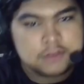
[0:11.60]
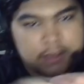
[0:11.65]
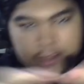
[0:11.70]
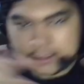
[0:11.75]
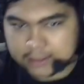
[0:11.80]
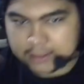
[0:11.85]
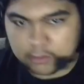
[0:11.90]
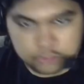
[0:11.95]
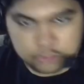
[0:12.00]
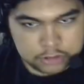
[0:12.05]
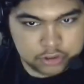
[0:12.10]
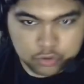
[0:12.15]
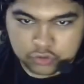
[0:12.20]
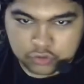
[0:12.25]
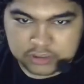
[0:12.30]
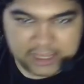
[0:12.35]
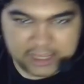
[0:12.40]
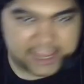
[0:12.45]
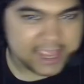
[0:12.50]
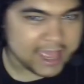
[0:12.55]
não
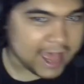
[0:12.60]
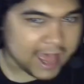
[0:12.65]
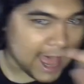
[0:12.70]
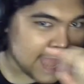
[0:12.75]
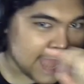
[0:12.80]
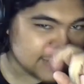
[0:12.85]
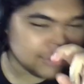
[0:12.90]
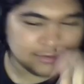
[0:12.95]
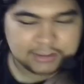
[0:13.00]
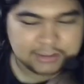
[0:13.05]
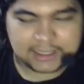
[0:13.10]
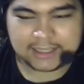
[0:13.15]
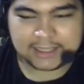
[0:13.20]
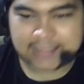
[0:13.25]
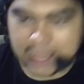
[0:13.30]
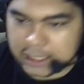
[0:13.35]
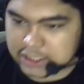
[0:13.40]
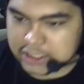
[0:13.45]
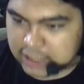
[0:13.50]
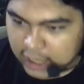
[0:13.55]
soltei errado, não tem
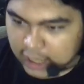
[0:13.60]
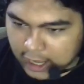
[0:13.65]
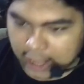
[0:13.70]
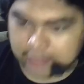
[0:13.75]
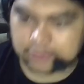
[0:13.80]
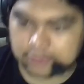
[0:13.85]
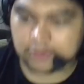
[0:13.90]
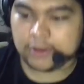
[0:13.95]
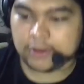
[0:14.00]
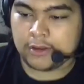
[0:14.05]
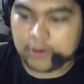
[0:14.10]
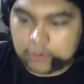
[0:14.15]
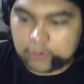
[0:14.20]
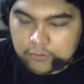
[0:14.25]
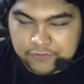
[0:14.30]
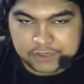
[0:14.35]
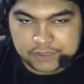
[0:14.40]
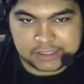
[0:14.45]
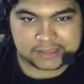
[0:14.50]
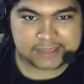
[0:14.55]
nada de errado O
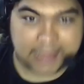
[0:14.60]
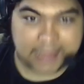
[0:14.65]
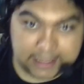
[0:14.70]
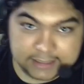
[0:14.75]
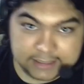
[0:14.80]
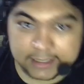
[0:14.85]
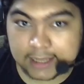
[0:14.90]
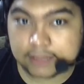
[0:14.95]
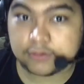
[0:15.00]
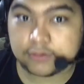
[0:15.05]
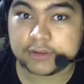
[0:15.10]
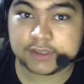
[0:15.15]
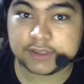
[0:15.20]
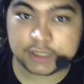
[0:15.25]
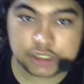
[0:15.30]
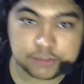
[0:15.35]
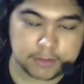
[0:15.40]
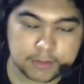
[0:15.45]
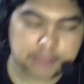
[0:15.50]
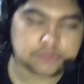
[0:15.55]
vídeo está saindo sim
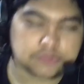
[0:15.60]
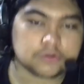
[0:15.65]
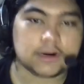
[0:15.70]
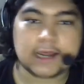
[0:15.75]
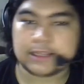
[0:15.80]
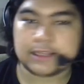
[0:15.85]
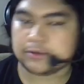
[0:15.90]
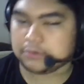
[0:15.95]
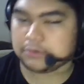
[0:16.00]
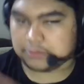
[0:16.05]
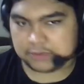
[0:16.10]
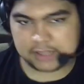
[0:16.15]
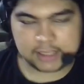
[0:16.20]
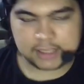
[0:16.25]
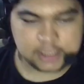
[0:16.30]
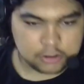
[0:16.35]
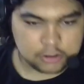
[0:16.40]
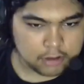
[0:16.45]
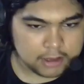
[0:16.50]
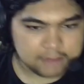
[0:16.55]
de madrugada, não sei
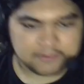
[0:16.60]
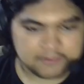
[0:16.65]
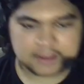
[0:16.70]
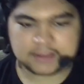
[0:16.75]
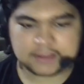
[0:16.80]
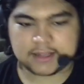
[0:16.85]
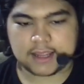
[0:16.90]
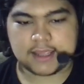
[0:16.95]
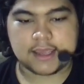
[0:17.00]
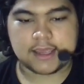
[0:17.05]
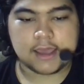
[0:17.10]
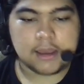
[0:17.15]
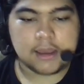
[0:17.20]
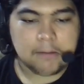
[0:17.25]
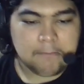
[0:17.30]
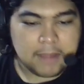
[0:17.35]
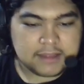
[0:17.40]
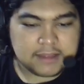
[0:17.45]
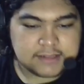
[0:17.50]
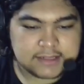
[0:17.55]
que hora vai sair
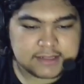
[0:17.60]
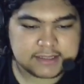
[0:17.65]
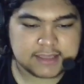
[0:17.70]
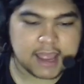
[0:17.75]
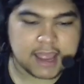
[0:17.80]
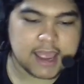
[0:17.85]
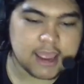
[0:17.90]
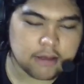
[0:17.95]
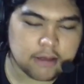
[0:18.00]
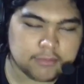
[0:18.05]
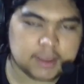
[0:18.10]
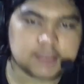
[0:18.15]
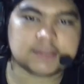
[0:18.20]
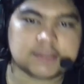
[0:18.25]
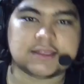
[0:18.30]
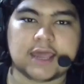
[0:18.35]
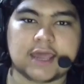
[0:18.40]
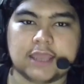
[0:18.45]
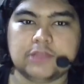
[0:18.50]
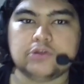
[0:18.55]
Mas está realmente
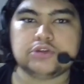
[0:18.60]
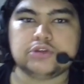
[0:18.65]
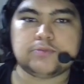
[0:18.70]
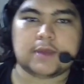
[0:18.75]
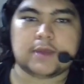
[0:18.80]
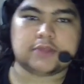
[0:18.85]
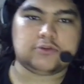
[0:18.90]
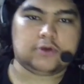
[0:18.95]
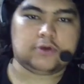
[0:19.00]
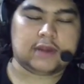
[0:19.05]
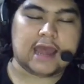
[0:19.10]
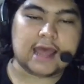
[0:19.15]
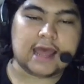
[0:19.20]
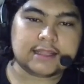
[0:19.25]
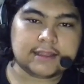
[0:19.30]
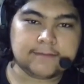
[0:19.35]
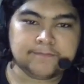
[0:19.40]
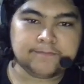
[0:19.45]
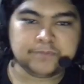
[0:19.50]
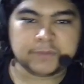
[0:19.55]
saindo de
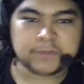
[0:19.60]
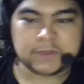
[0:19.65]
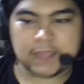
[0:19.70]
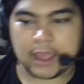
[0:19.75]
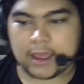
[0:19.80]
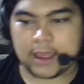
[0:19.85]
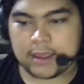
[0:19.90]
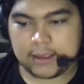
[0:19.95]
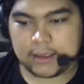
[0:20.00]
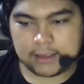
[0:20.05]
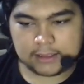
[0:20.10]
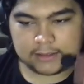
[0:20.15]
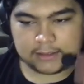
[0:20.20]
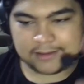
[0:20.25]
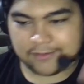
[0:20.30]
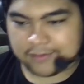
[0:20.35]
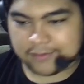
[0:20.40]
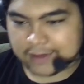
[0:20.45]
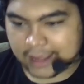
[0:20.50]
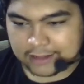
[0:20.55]
madrugada, tá?
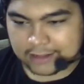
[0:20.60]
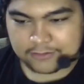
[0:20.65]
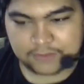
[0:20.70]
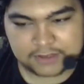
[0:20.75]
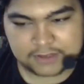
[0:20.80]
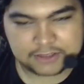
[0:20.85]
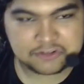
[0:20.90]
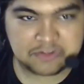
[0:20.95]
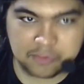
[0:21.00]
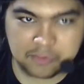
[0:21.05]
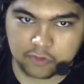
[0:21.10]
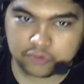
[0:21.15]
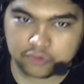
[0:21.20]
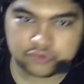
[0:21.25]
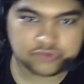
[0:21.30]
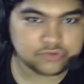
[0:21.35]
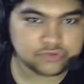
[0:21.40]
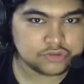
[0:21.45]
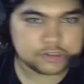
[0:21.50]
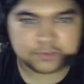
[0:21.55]
Então, caso você tomou um
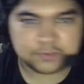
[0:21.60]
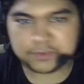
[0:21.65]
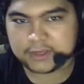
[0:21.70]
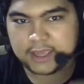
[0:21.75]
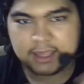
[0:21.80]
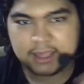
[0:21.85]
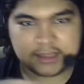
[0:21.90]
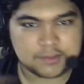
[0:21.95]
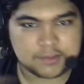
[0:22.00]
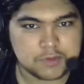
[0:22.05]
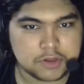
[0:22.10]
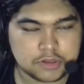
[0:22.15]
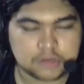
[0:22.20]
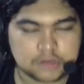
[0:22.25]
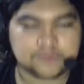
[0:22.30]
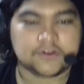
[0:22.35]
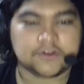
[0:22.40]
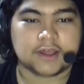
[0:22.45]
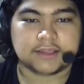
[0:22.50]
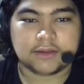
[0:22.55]
susto porque recebeu a
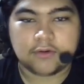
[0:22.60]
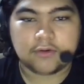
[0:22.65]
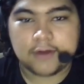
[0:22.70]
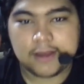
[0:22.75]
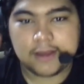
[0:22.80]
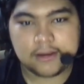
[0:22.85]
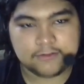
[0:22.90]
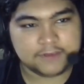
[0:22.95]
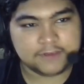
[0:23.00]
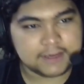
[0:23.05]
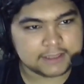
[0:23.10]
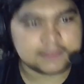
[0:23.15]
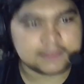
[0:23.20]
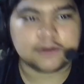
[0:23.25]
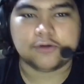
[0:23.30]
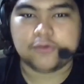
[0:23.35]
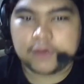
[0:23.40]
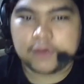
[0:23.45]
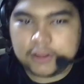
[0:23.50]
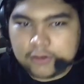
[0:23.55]
notificação Fica
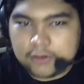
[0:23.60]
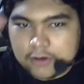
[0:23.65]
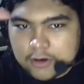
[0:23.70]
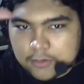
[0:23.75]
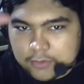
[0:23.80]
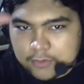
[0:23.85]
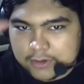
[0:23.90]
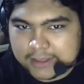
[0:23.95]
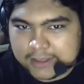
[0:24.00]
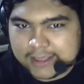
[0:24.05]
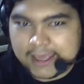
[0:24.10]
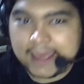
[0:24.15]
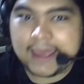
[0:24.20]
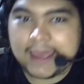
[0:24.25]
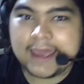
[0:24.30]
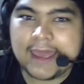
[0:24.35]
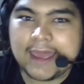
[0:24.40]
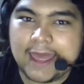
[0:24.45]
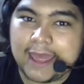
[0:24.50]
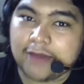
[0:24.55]
tranquilo, porque
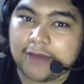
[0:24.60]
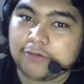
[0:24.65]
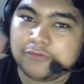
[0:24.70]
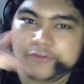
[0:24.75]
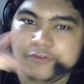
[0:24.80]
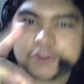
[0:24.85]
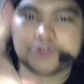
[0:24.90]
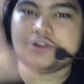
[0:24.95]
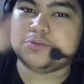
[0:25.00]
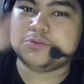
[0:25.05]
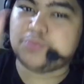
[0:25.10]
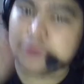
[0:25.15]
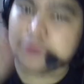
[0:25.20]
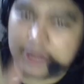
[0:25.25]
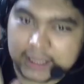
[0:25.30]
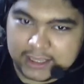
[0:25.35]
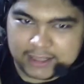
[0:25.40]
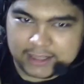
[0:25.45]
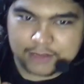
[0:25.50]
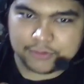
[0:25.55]
é um vídeo de
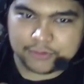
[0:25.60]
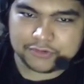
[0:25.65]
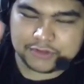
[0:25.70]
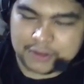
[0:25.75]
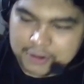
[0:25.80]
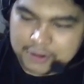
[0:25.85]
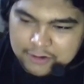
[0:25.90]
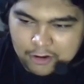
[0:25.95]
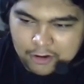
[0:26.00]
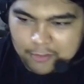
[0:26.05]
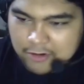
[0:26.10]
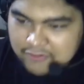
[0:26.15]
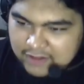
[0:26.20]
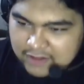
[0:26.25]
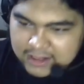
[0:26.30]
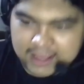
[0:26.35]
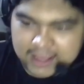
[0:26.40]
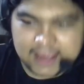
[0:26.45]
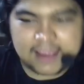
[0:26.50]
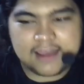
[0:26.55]
break news Como eu
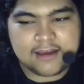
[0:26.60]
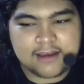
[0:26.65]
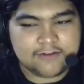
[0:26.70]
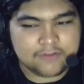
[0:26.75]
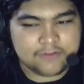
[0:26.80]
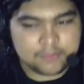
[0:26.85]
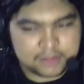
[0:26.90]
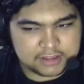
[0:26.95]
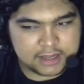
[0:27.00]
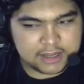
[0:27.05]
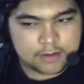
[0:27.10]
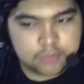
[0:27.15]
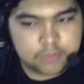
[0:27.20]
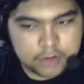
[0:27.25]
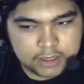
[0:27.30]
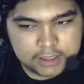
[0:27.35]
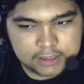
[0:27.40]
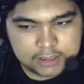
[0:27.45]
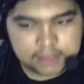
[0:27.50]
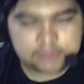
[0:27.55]
falei, vamos ter
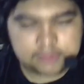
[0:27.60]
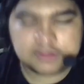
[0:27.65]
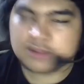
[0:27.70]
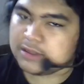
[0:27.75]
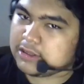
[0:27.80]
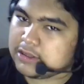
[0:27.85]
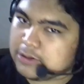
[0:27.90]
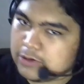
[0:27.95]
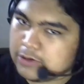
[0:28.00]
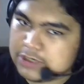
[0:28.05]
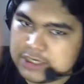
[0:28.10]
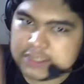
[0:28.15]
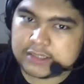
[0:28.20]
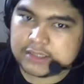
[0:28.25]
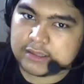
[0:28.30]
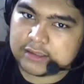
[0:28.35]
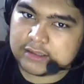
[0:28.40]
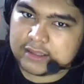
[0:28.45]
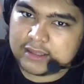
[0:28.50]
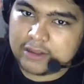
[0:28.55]
break news e
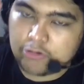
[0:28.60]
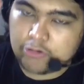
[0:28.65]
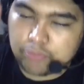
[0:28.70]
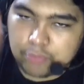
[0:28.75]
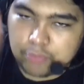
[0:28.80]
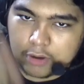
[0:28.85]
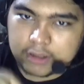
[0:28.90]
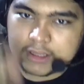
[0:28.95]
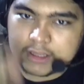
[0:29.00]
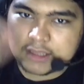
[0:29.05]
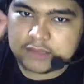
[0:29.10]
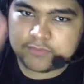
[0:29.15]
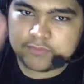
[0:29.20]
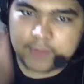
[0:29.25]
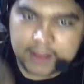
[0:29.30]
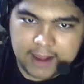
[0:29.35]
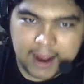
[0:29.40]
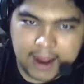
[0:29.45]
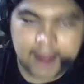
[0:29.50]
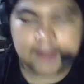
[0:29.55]
notícias que não podem
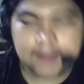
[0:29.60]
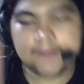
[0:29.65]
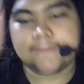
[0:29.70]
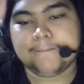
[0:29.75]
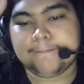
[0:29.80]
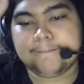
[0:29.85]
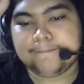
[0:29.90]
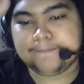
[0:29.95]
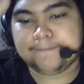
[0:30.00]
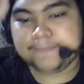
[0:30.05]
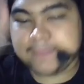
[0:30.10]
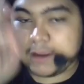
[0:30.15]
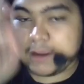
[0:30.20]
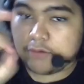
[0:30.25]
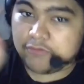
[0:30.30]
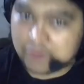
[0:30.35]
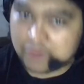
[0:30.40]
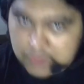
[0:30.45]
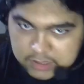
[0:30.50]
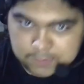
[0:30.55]
esperar não
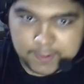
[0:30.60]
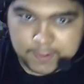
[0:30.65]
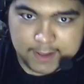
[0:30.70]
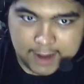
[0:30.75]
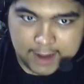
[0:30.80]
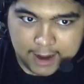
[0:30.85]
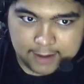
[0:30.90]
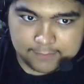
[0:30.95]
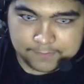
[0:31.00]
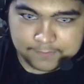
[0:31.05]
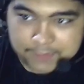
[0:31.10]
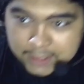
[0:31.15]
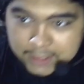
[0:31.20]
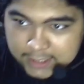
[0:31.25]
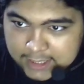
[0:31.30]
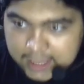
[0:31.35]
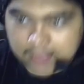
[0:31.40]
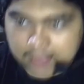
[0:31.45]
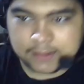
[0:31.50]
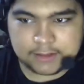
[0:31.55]
vão esperar.
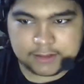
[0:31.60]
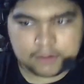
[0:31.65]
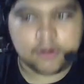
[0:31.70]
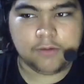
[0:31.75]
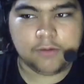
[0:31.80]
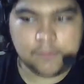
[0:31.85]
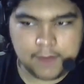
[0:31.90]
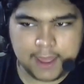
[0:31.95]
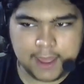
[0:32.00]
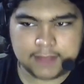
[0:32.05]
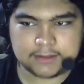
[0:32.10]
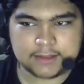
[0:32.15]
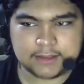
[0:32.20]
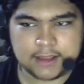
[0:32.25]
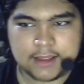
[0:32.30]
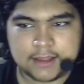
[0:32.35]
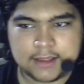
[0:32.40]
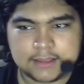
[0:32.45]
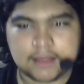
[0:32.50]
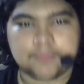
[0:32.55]
E assim como essa,
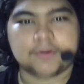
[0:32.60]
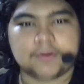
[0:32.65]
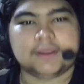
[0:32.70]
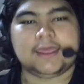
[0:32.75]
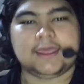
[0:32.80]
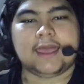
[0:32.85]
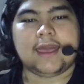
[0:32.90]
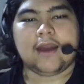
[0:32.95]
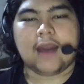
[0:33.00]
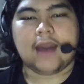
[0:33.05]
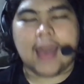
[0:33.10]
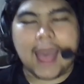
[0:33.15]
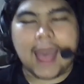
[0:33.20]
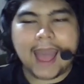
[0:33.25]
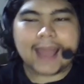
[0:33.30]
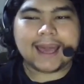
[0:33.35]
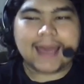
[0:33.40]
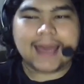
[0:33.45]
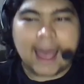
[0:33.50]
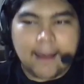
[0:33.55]
tá? Porque
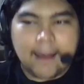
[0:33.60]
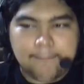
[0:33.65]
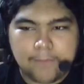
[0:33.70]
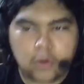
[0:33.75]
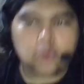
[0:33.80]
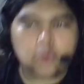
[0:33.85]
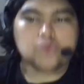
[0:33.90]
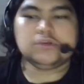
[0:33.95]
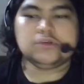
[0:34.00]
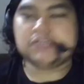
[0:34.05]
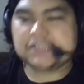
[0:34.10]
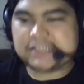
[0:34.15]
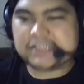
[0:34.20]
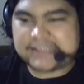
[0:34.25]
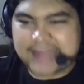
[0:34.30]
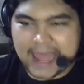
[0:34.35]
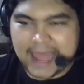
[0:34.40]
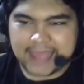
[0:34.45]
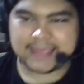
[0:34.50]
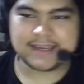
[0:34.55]
acabou de
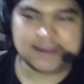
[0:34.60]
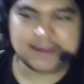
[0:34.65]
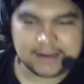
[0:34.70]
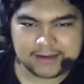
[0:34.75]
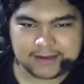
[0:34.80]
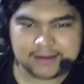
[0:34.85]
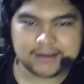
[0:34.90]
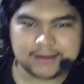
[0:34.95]
sair